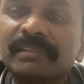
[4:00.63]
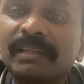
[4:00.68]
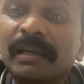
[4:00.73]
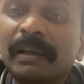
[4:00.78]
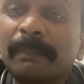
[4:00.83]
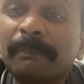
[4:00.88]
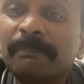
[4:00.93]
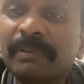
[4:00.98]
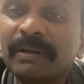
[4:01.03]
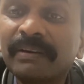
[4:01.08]

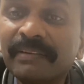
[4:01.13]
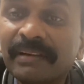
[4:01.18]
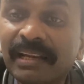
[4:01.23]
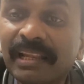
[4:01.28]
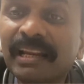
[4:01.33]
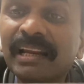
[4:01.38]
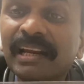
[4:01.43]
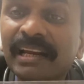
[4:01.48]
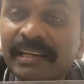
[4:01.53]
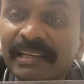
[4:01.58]
எப்போ
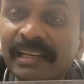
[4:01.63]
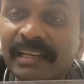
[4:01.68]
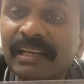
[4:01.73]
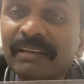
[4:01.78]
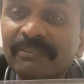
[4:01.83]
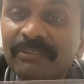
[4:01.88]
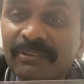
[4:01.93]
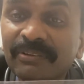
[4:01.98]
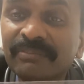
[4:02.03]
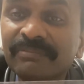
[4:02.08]
வேணாலும் ஹார்ட்
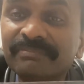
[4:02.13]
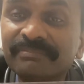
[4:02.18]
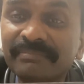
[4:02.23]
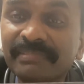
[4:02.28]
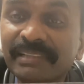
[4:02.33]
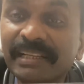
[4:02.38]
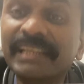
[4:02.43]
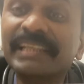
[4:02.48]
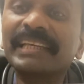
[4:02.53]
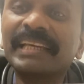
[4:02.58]
அட்டாக் வரும்
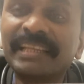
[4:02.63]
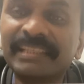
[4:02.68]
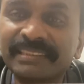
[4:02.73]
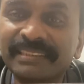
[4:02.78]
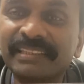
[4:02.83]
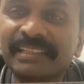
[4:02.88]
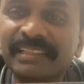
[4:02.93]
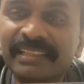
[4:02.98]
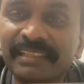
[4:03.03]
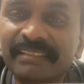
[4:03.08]
ரெடியாக
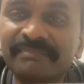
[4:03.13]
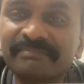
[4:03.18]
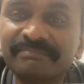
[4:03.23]
இருந்துவிடுங்க